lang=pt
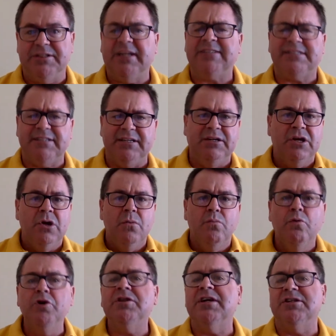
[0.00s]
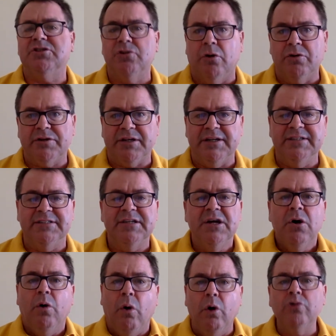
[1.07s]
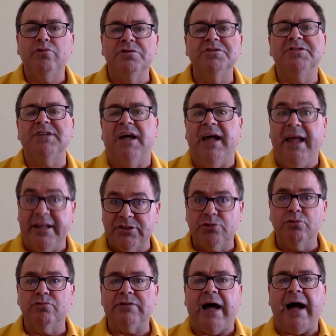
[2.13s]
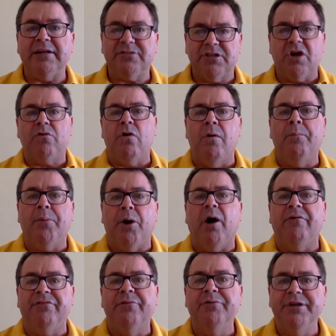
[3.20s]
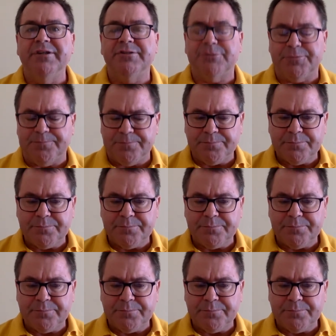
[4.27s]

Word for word: E assim, muitas outras outros resultados que comprovam isso.